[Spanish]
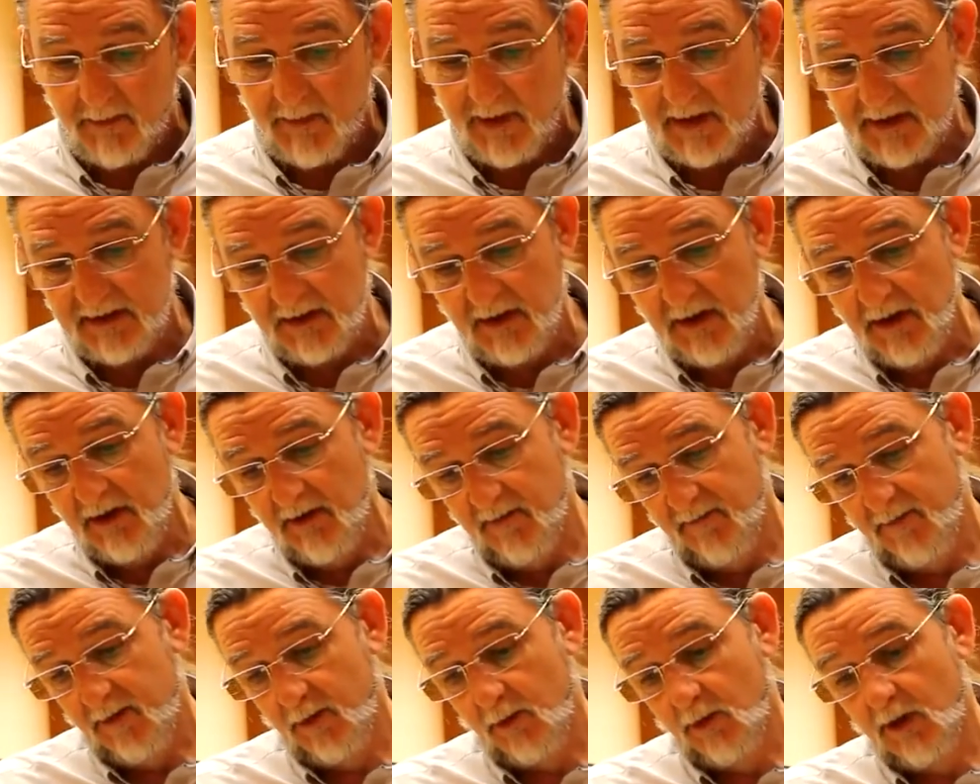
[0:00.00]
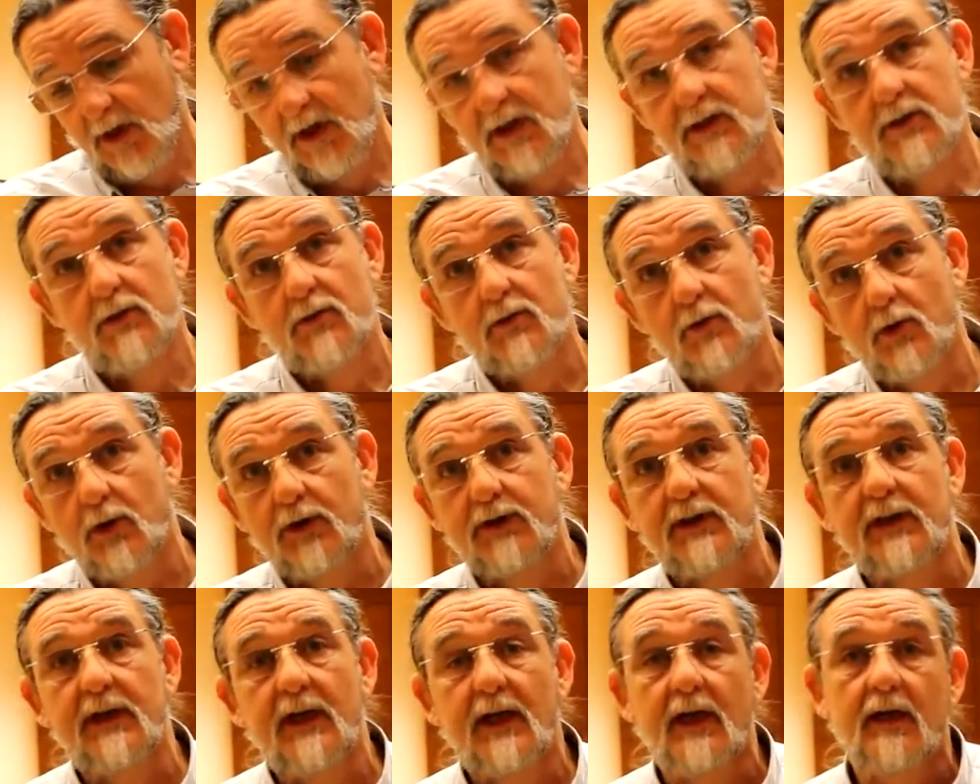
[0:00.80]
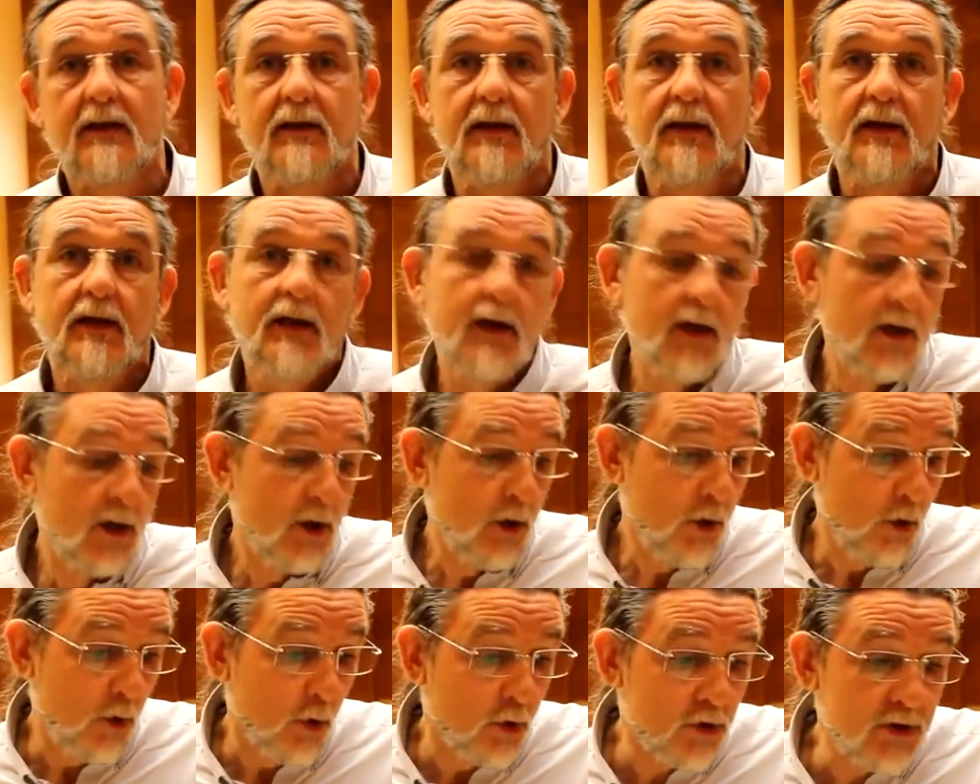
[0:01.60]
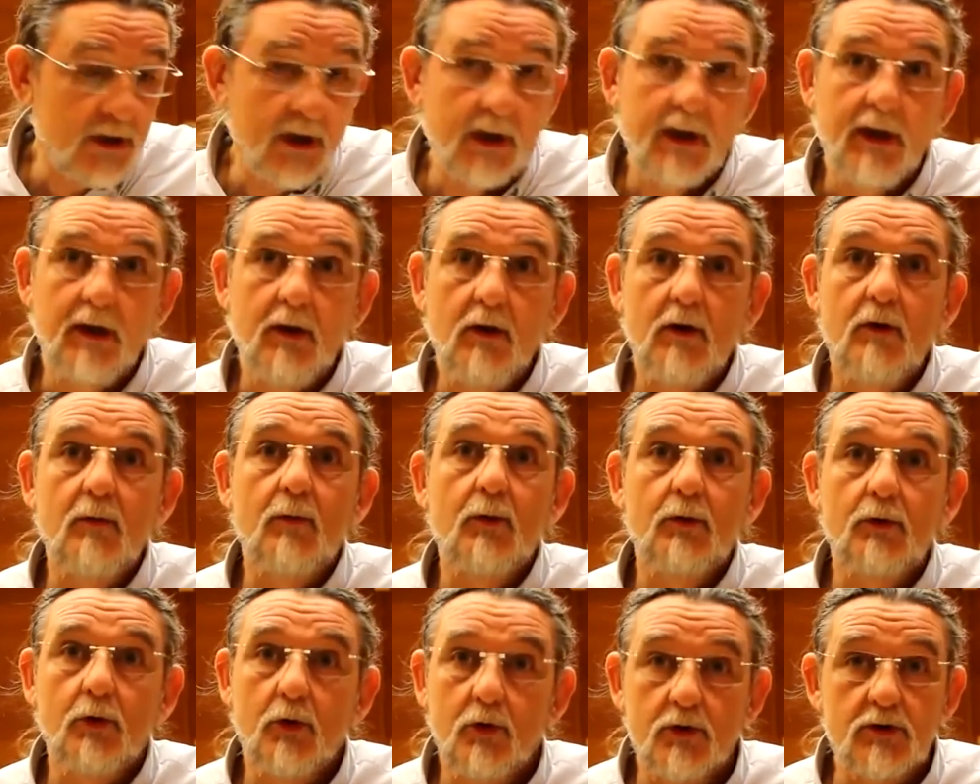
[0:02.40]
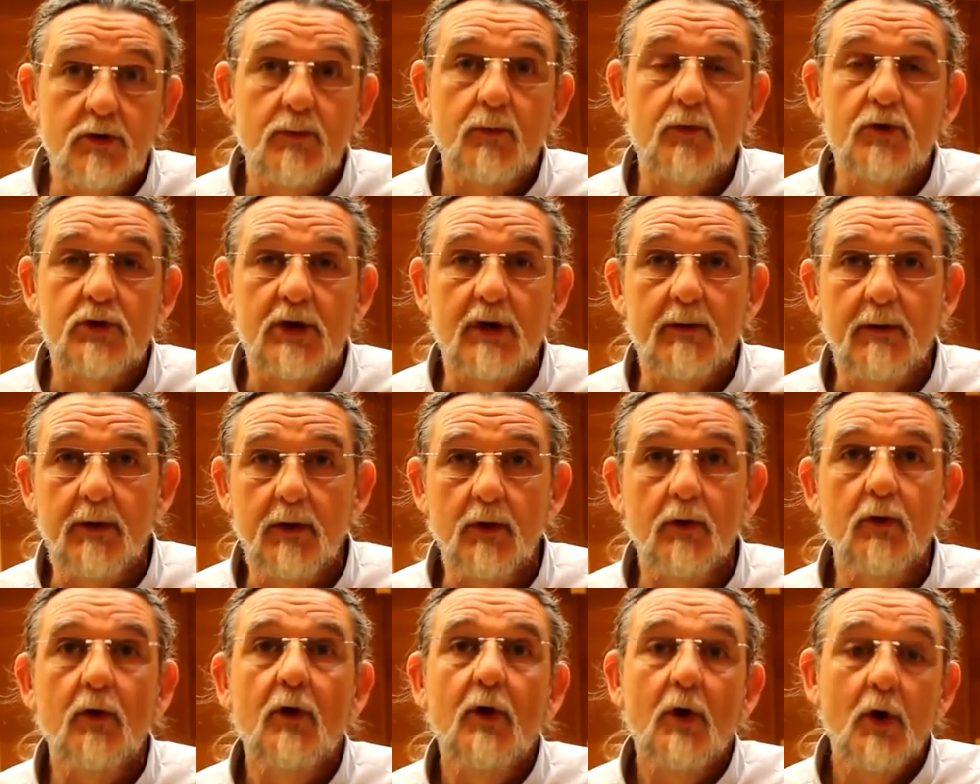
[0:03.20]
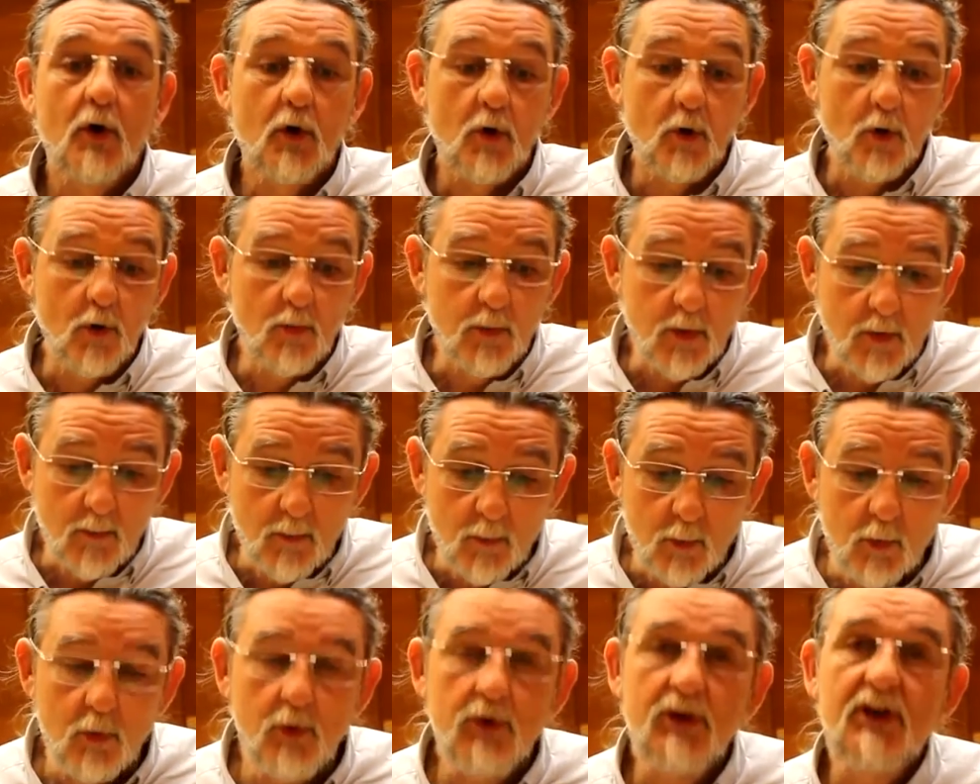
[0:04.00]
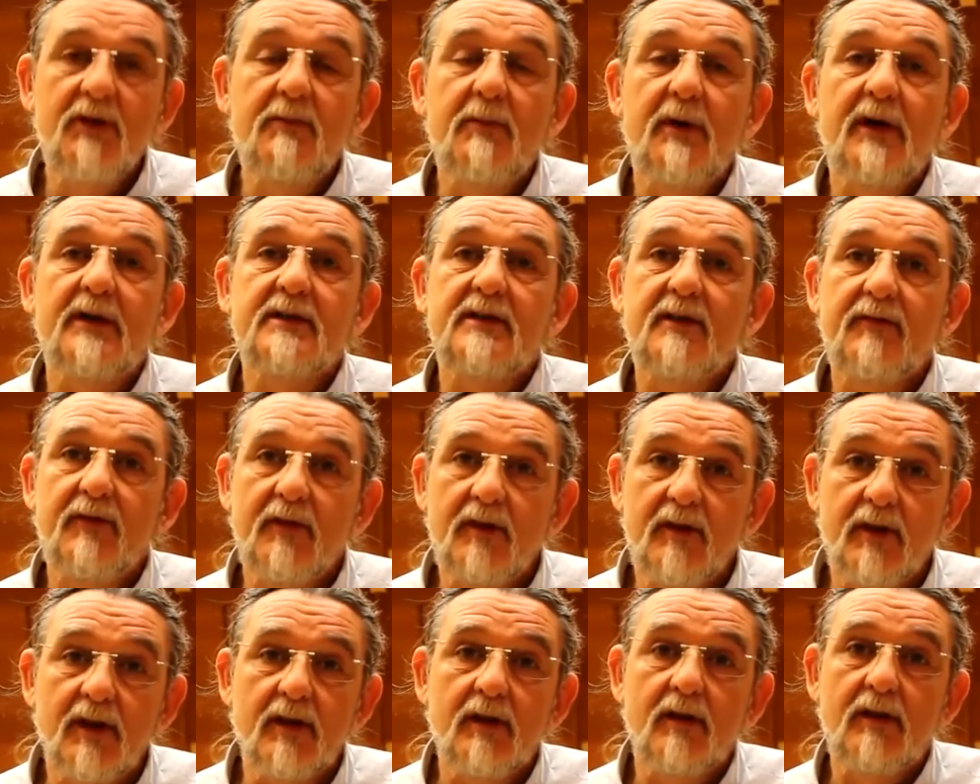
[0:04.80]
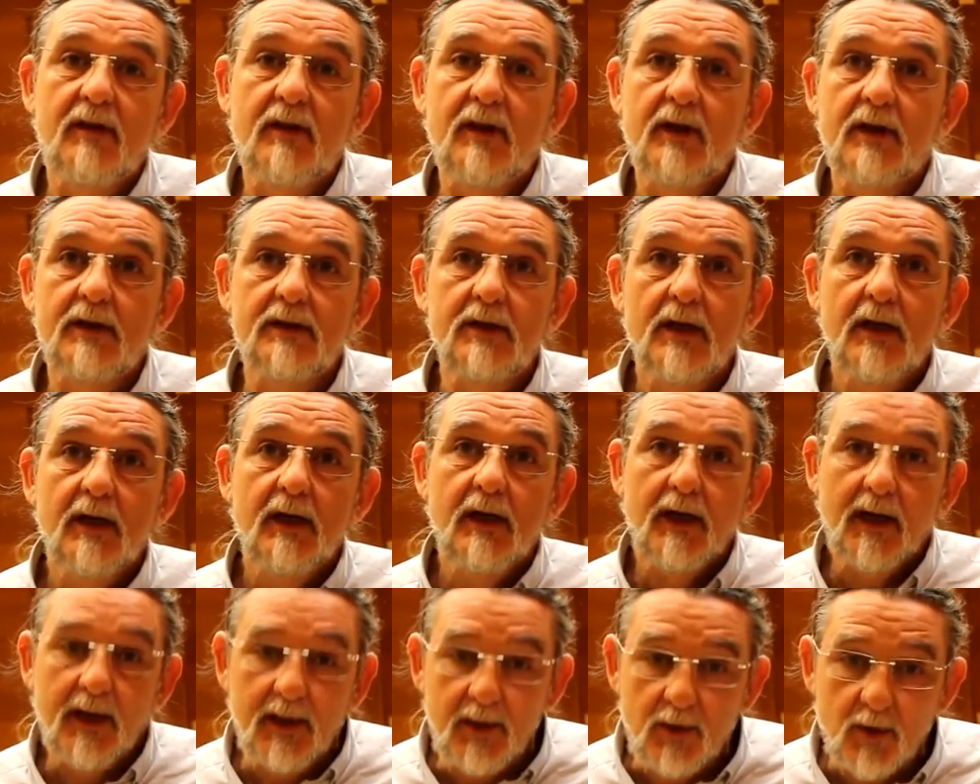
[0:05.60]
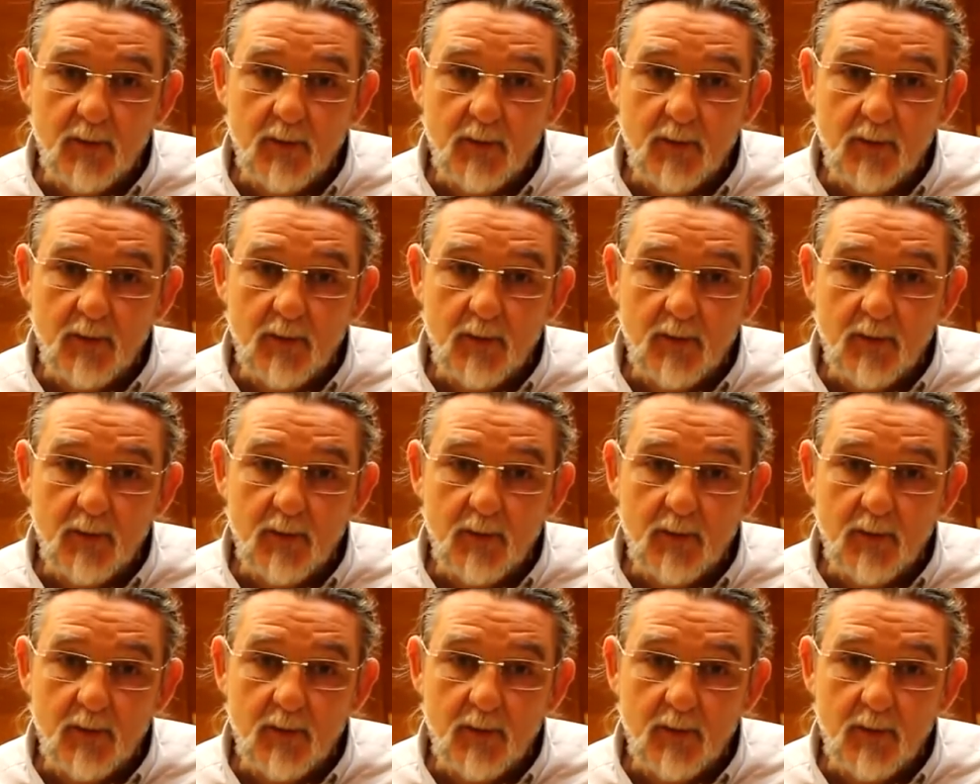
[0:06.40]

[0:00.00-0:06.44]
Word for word: demás Ferrocarril hizo lo que tenía que hacer, cosa que, como todos hemos sabido, hubo múltiples deficiencias e